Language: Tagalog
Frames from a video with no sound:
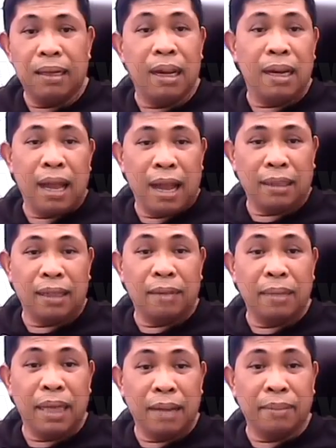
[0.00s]
Hindi lahat
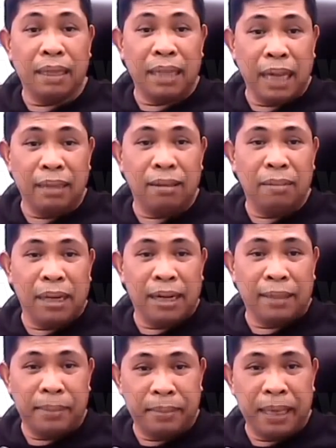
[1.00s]
ng mayaman ngayon, mga
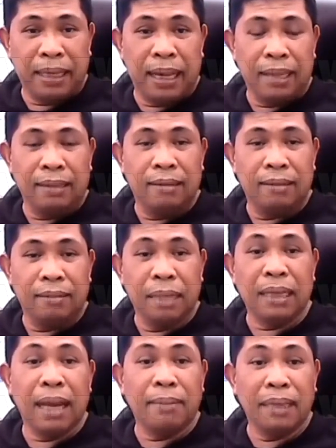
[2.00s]
kababayan,
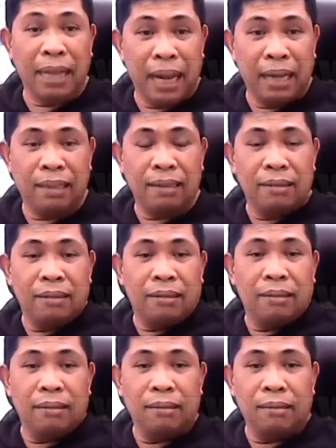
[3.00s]
mayaman na.
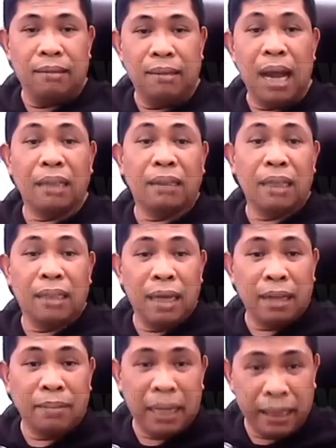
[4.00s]
Dati
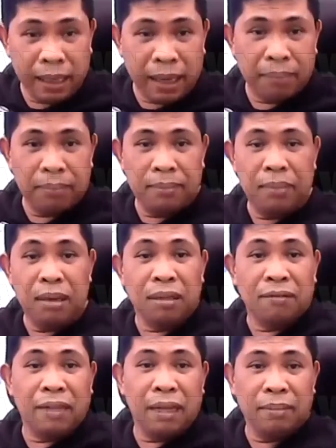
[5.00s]
silang mahirap,
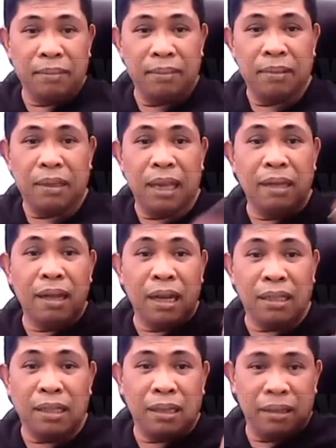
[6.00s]
most of them.
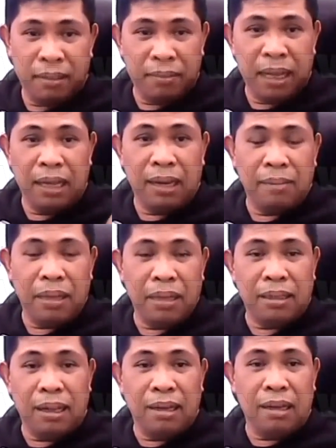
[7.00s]
Henry C. Mahirap
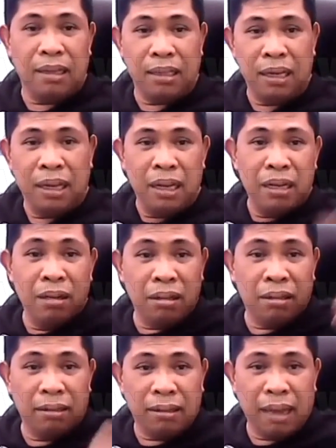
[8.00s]
din si Henry C.
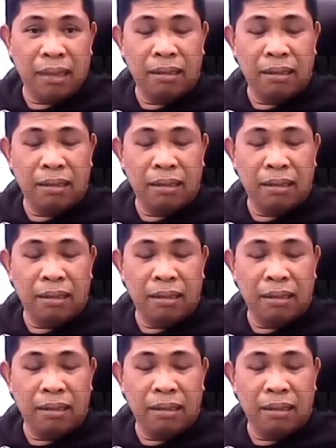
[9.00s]
Lucio